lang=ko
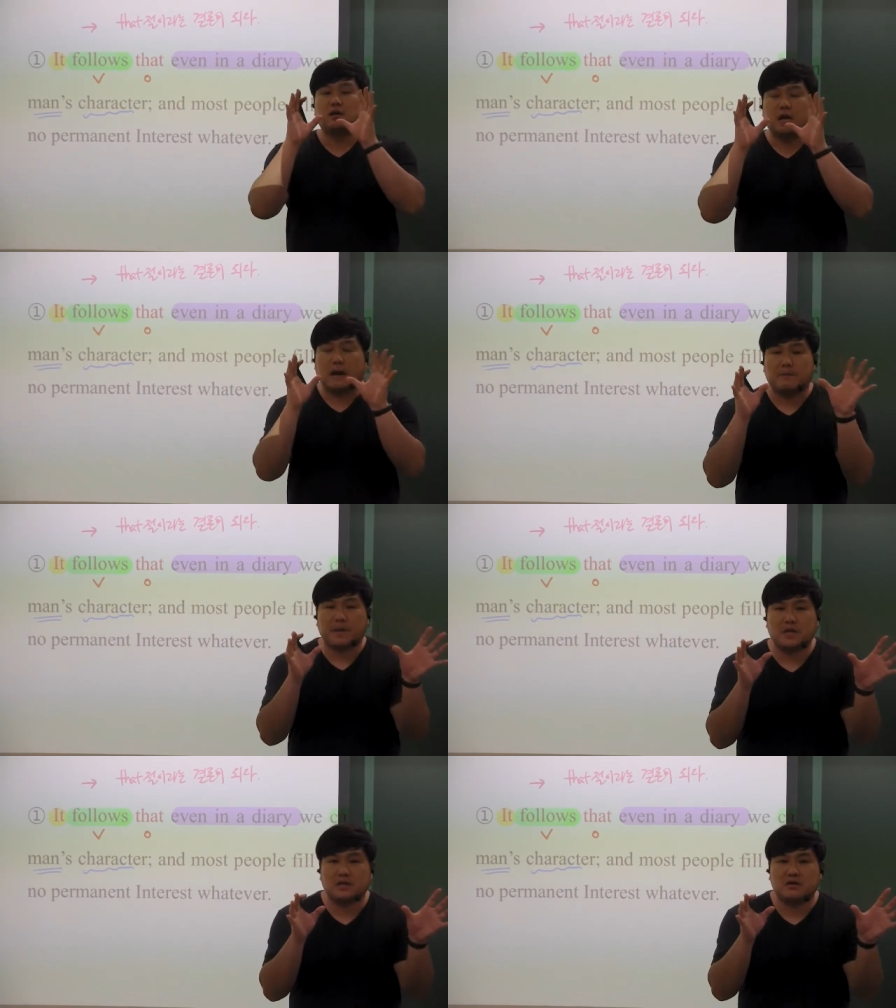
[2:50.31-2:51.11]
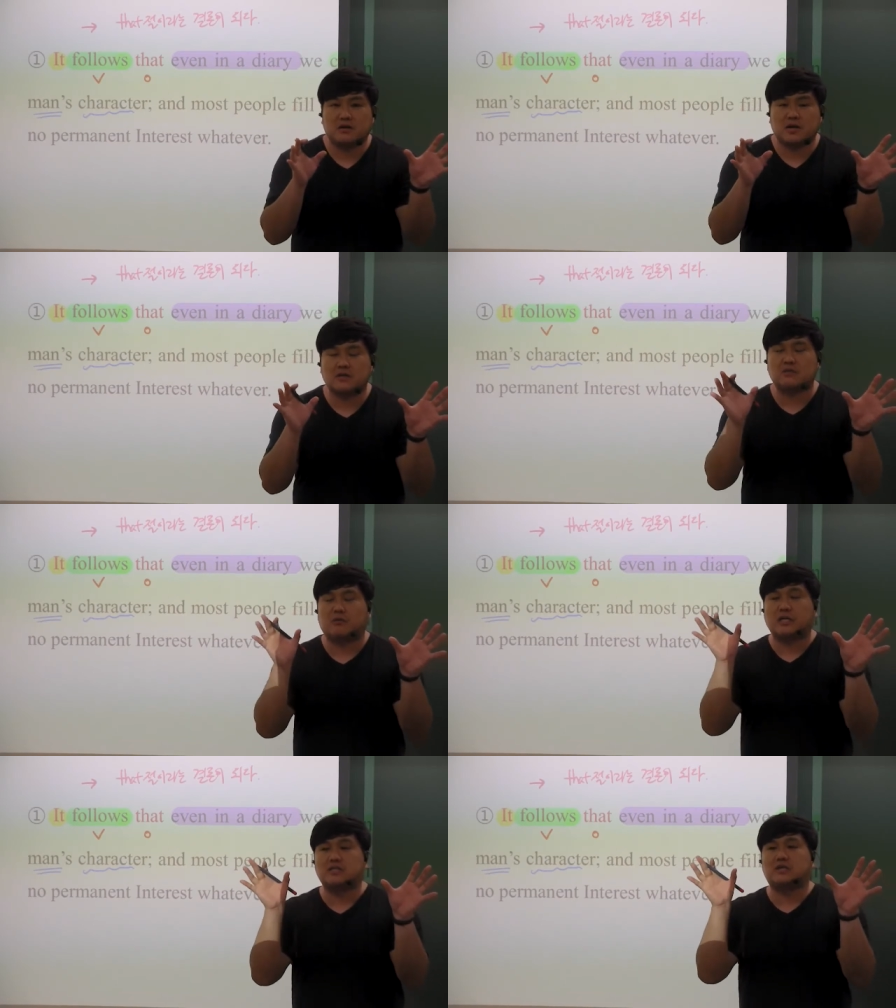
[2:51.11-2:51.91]
앞에 있는 거랑은
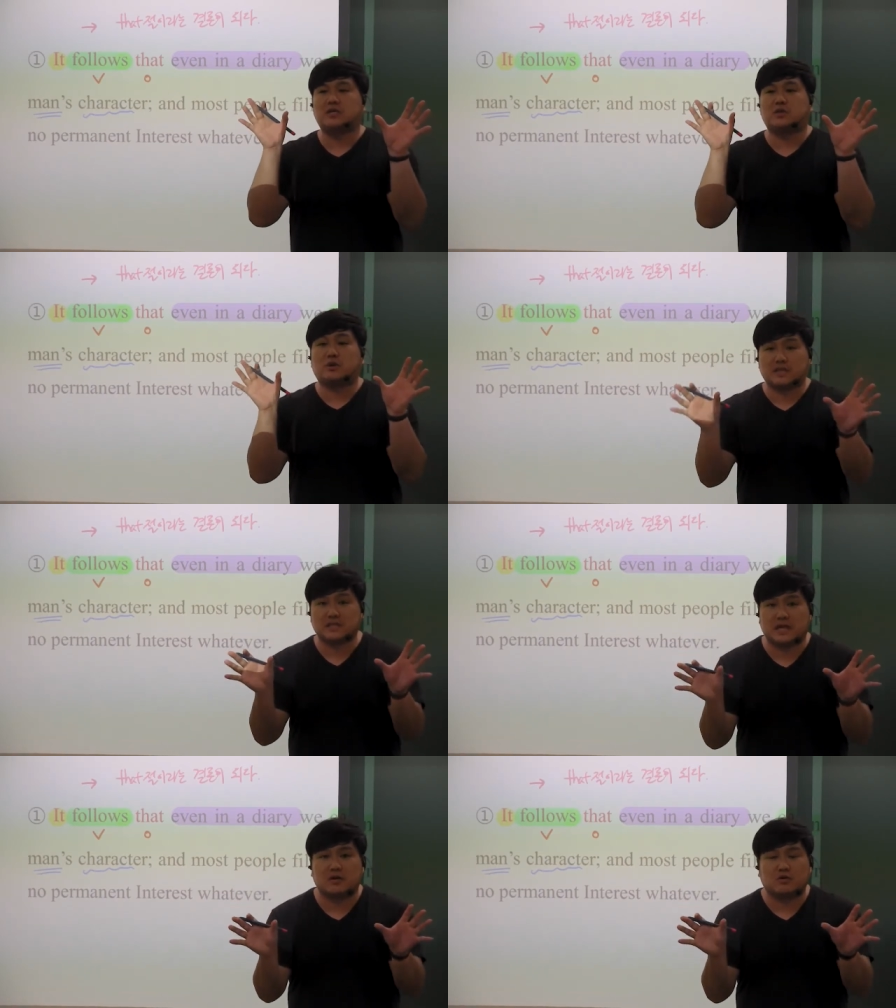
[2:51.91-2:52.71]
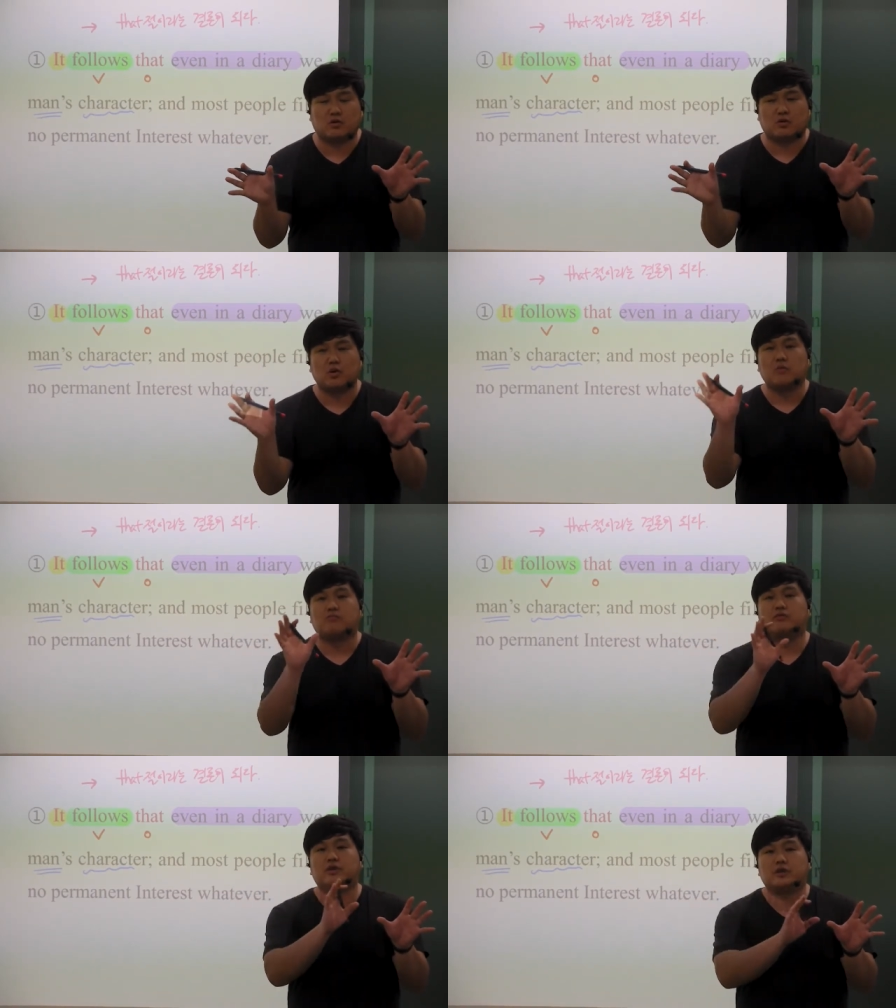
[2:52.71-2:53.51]
완전히 똑같진 않고
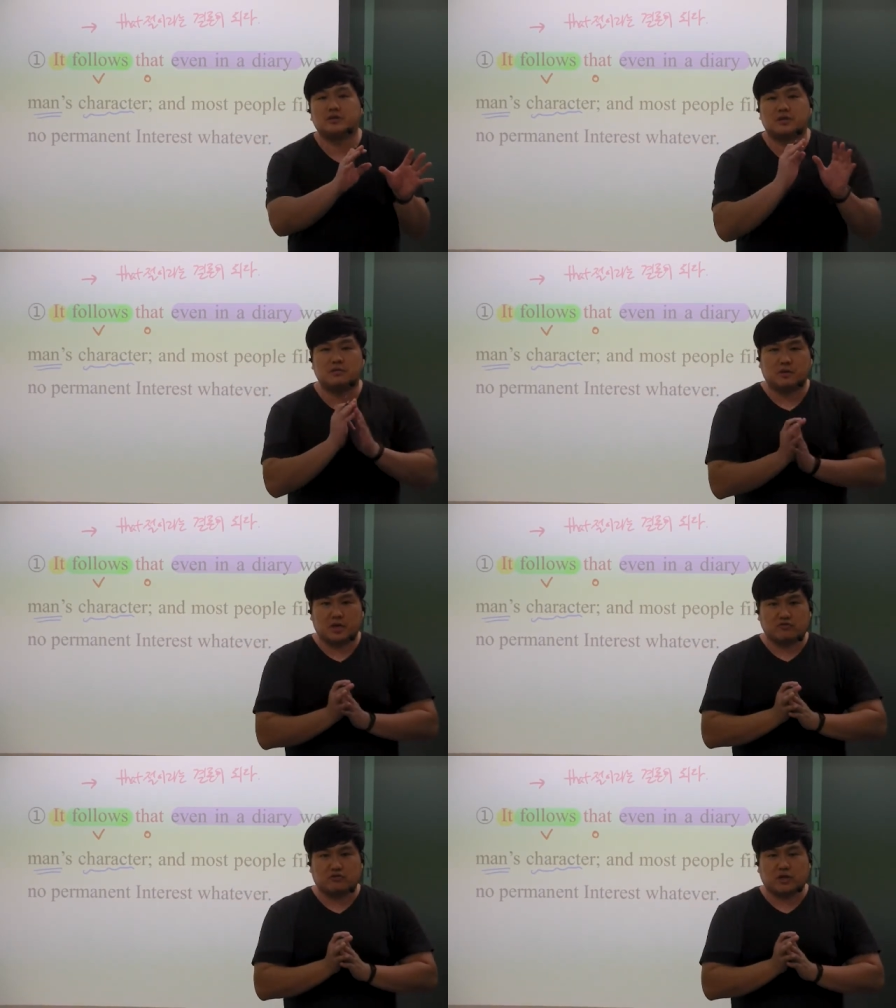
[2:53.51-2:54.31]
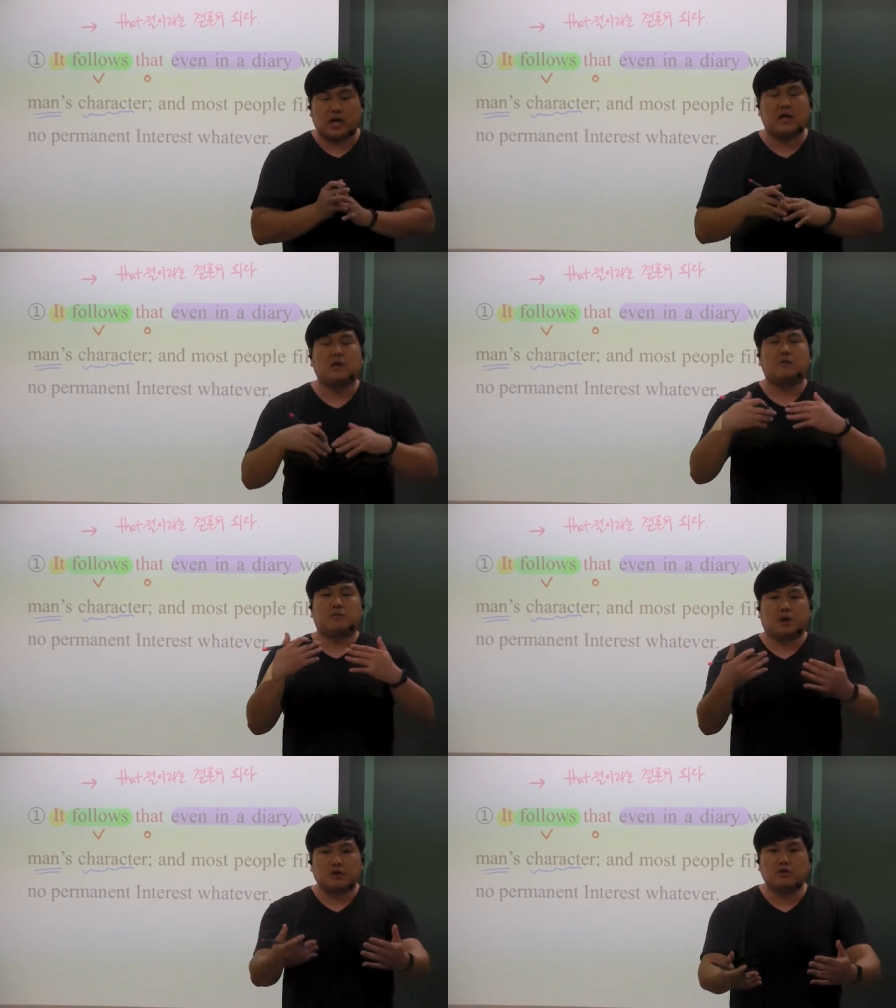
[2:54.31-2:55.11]
부연 설명해 주거나
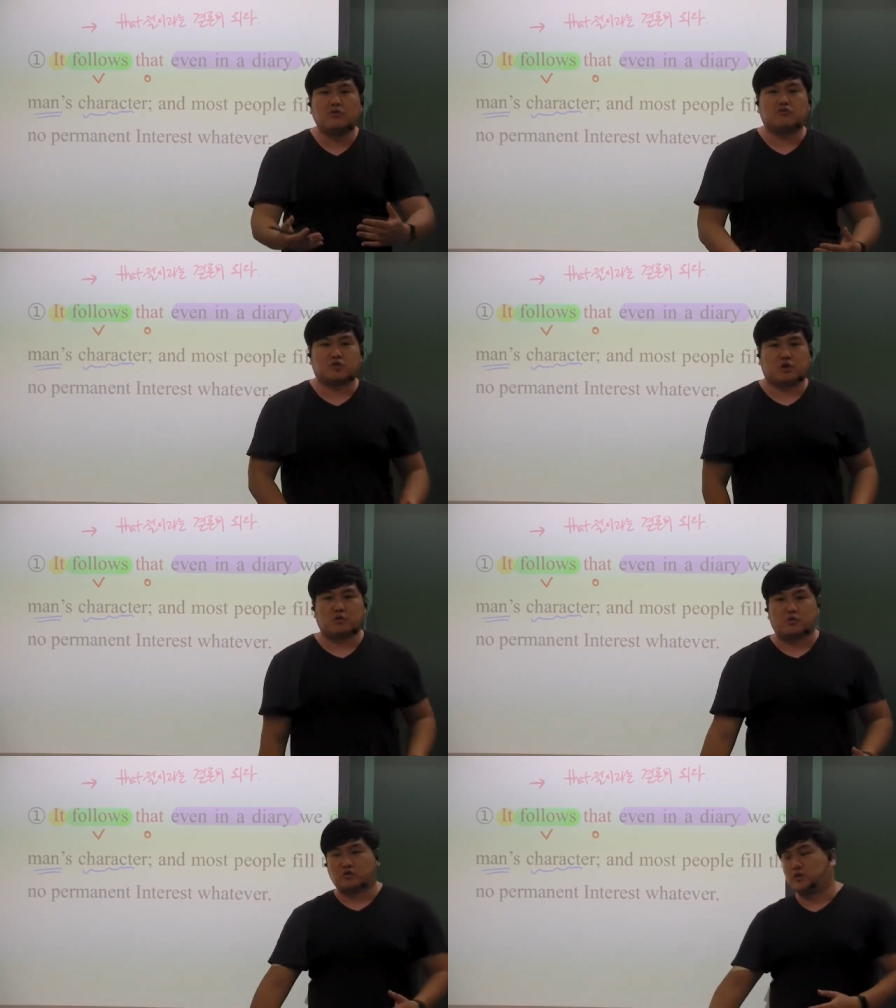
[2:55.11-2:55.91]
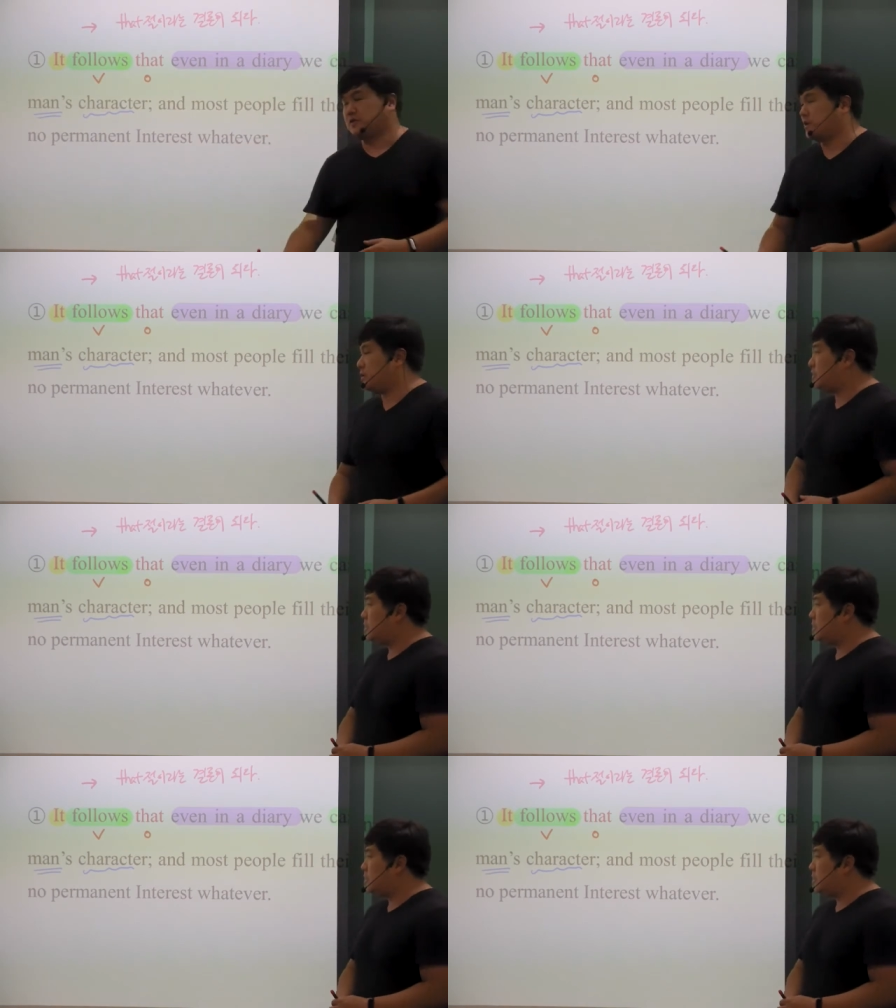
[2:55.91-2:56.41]
병렬 구조라고 볼 수 있어요.